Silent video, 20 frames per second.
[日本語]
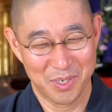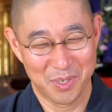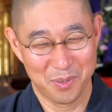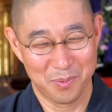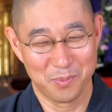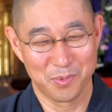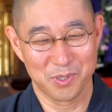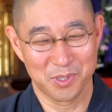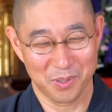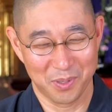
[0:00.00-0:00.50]

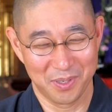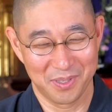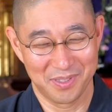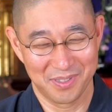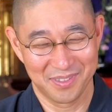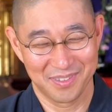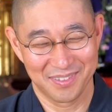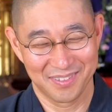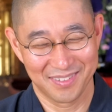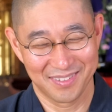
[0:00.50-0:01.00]
面白いで
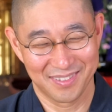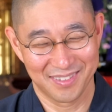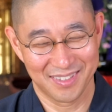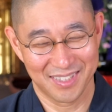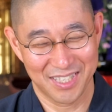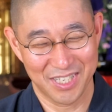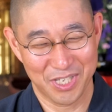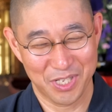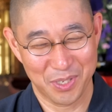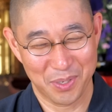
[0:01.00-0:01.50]
す。
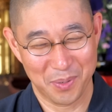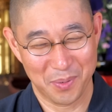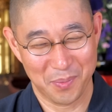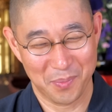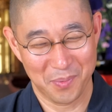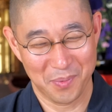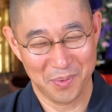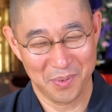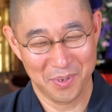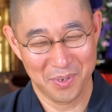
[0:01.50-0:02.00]

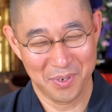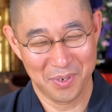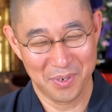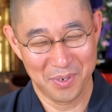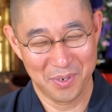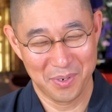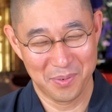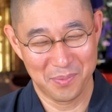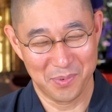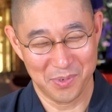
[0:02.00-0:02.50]

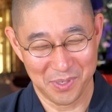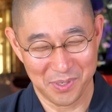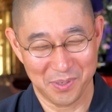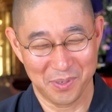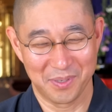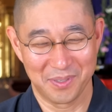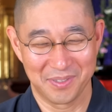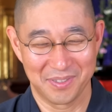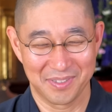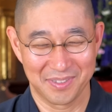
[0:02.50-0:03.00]
面
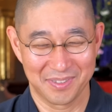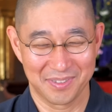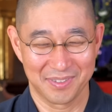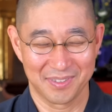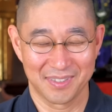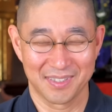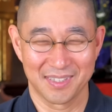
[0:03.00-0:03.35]
白いんです。